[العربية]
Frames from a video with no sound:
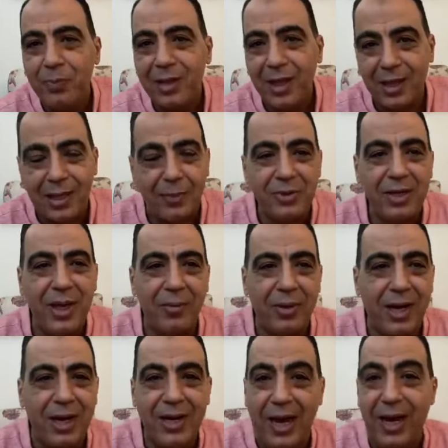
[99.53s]
الكابتن ايهاب
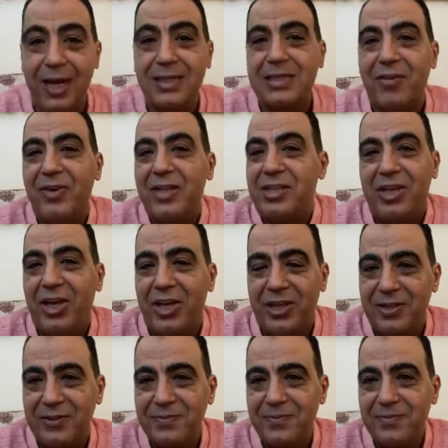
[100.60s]
يعني انا استفدت ايه
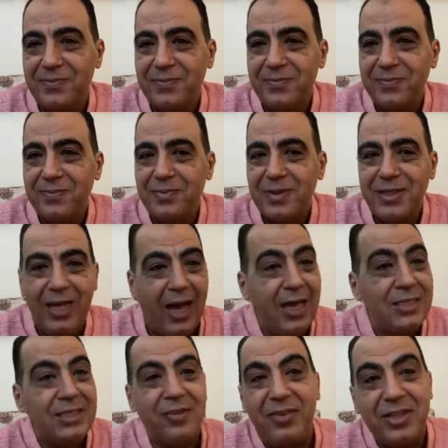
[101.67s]
يعني انا
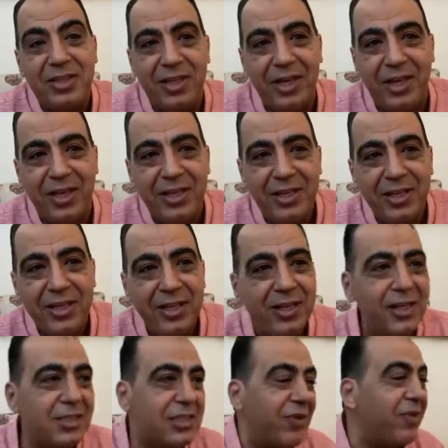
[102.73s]
استفدت ايه
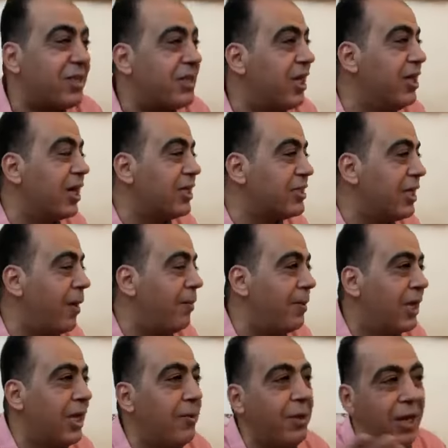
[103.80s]
استفدت ايه انك انت
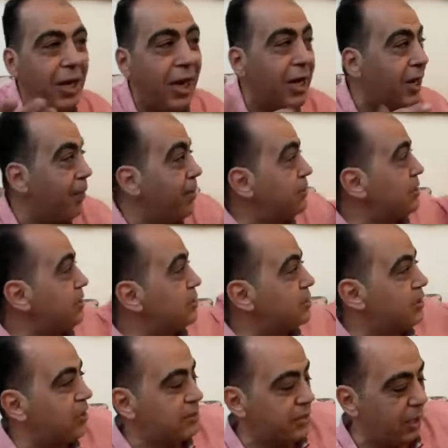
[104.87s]
بتجيب الحجه مسح
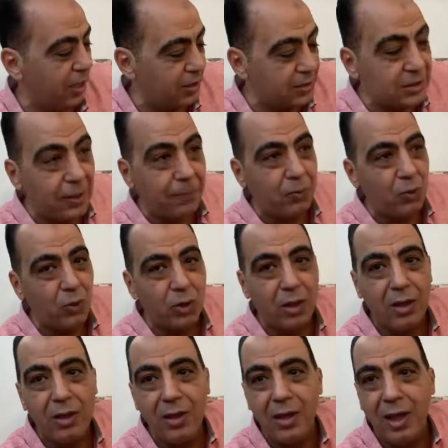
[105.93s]
السبور
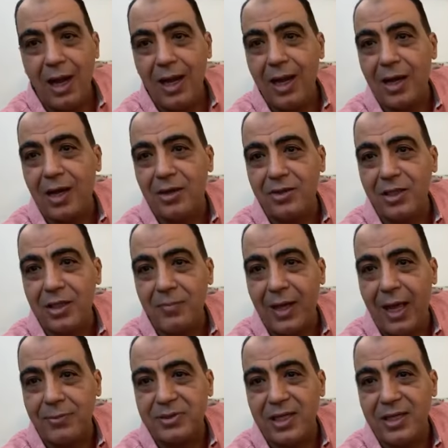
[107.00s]
قال لك ارضيه
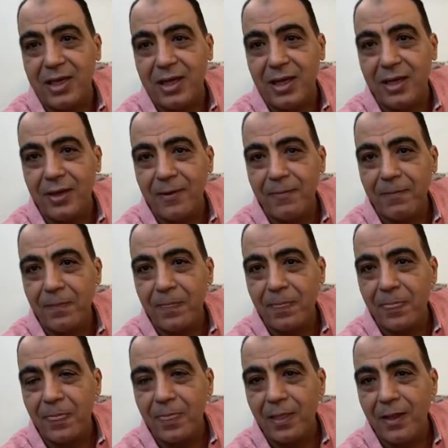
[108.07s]
الملعب سيئه
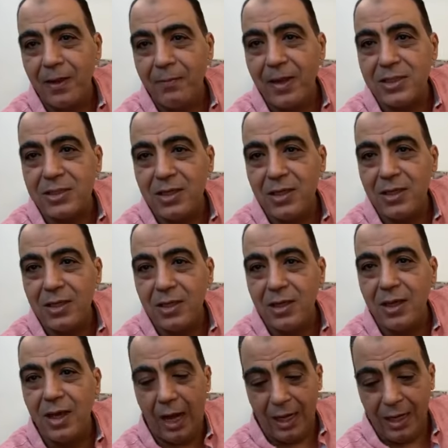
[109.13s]
ماشي
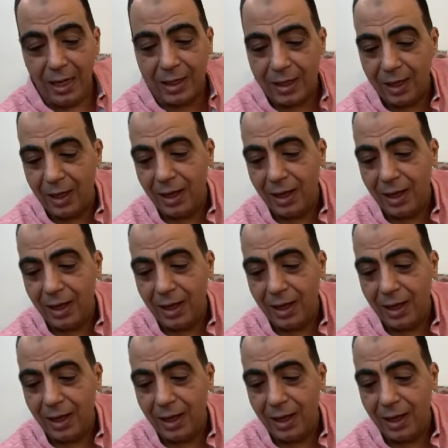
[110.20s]
قال لك